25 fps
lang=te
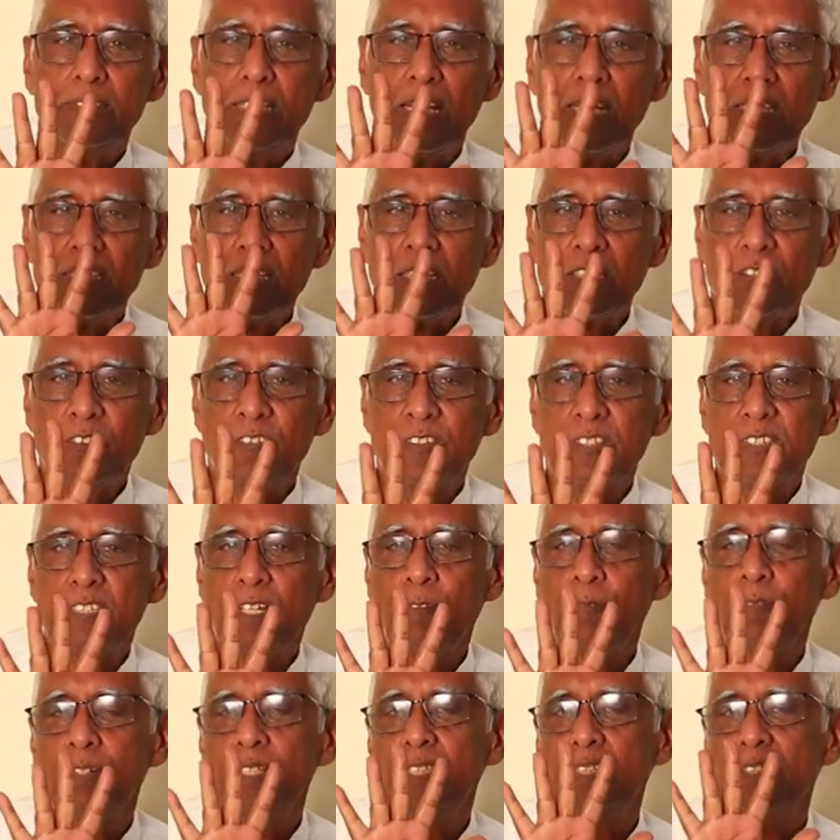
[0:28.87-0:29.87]
జలతత్వం
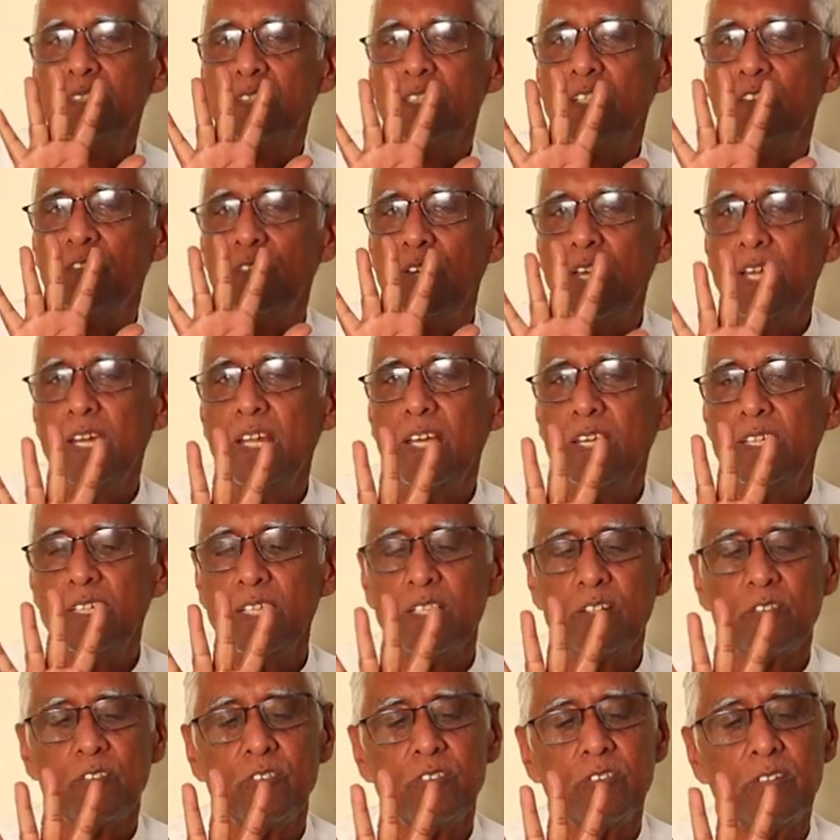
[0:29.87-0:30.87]
సంబంధించిన వేలు
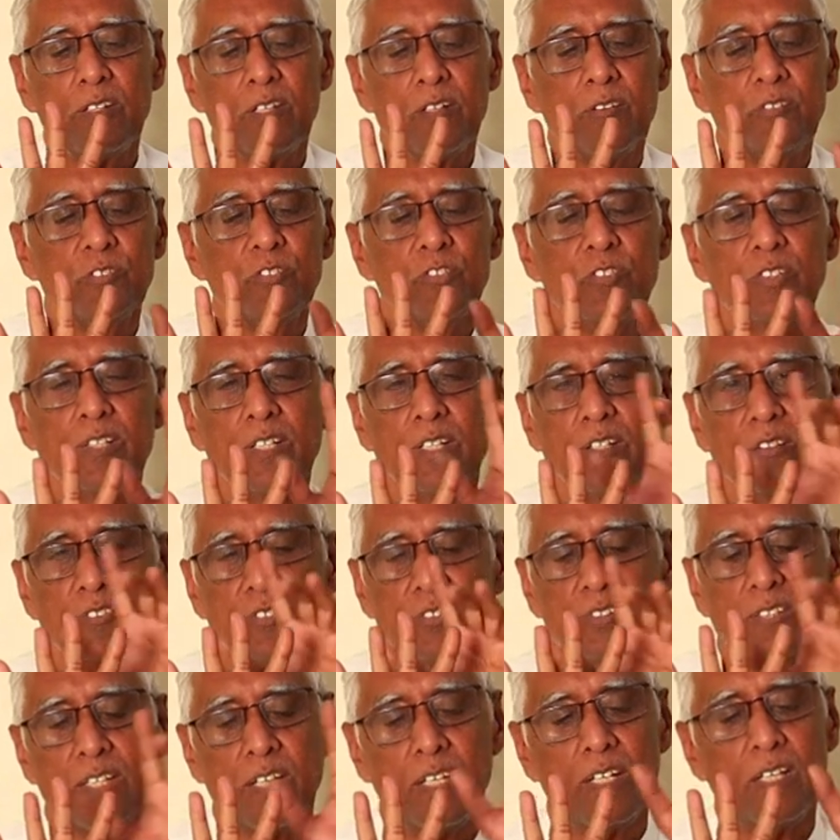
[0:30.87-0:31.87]
ఏది అనుకుంటాం చూడండి
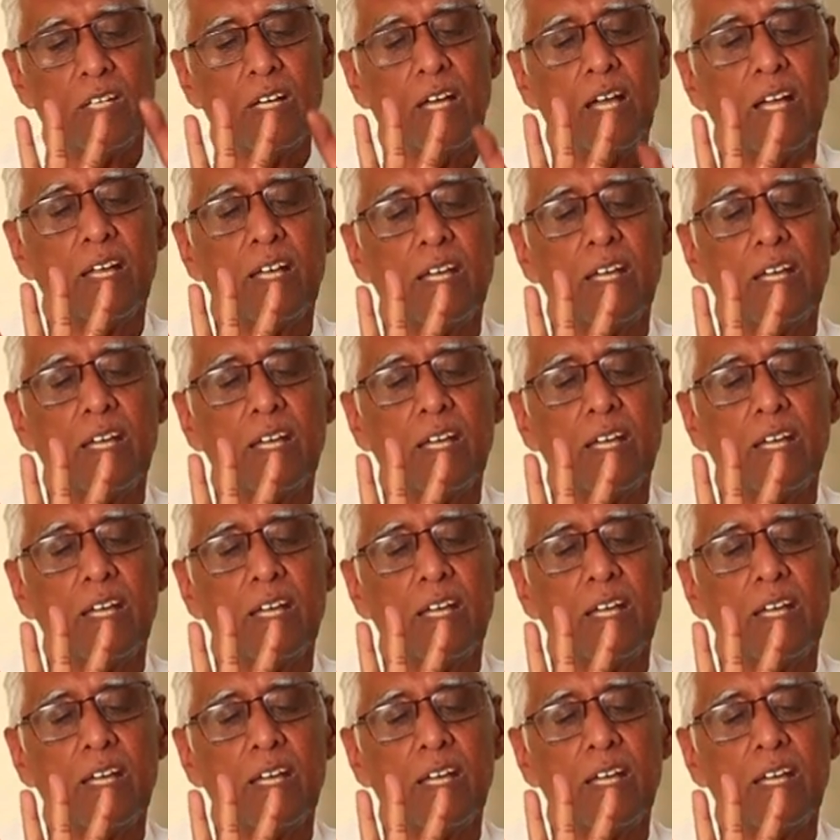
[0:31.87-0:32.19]
ఒకసారి